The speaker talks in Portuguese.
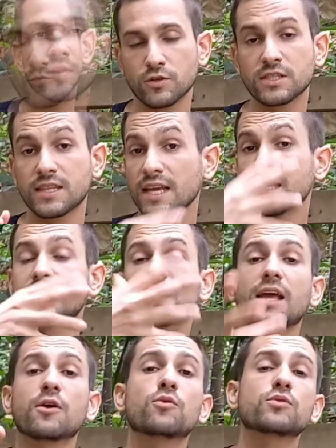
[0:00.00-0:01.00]
você tem que
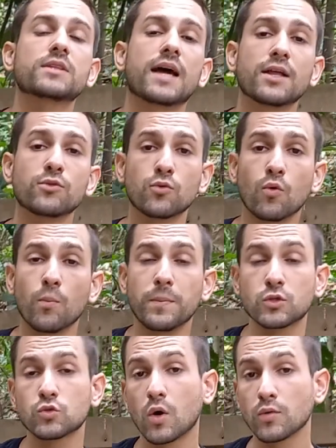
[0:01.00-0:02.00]
entrar em contato com o
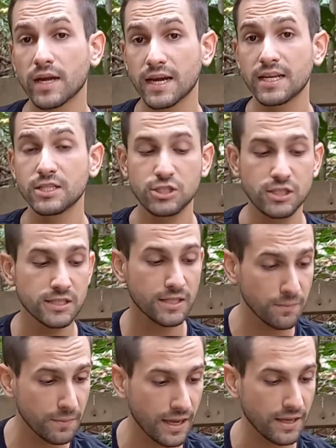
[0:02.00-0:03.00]
pessoal da garantia
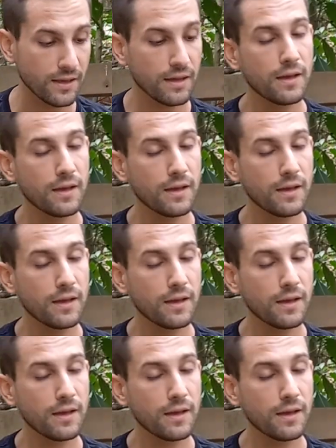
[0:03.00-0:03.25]
também.